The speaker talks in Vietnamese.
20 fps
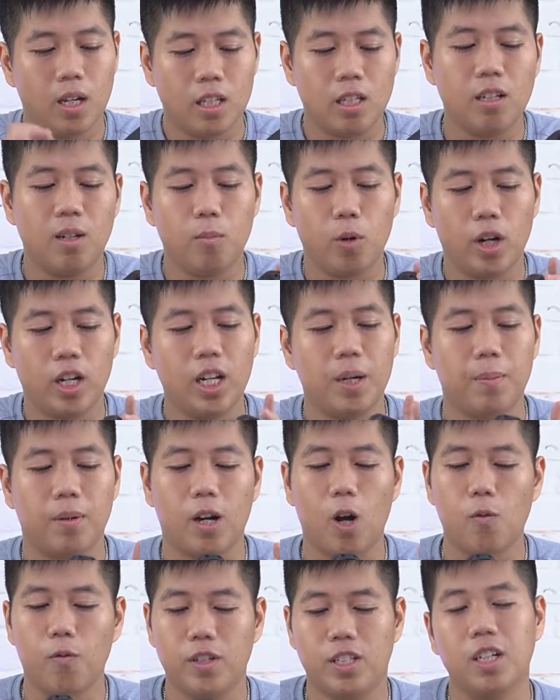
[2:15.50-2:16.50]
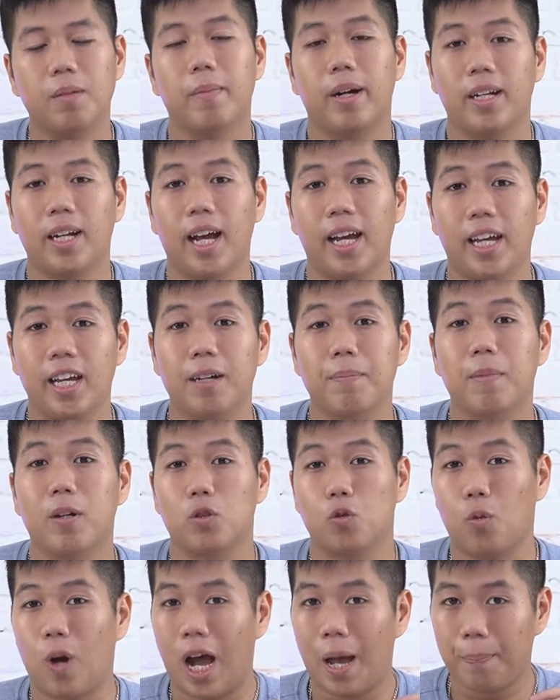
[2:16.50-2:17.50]
nhưng mà một cái điểm cộng với chiếc máy này ấy,
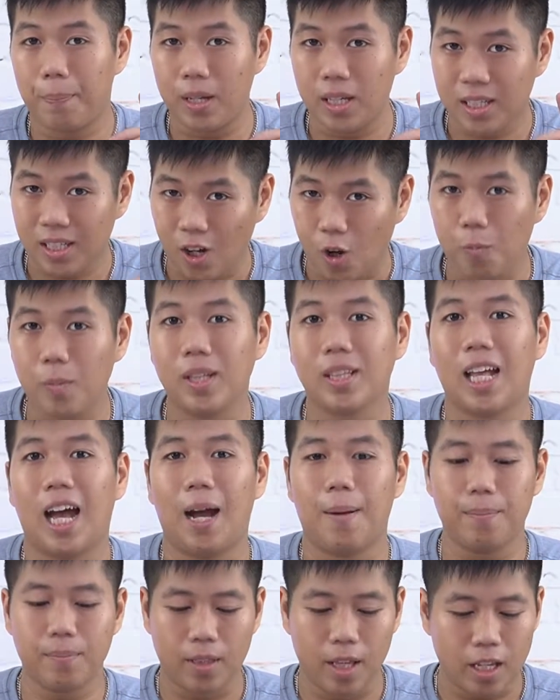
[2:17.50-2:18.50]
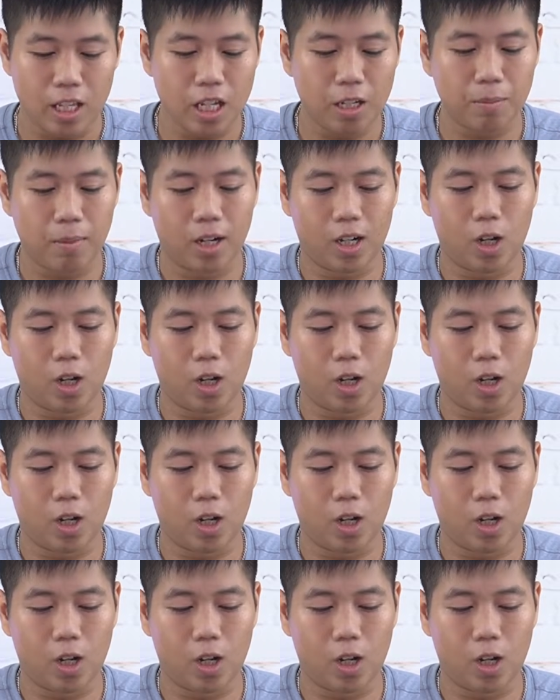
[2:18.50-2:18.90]
mặc dù IP68 thế nhưng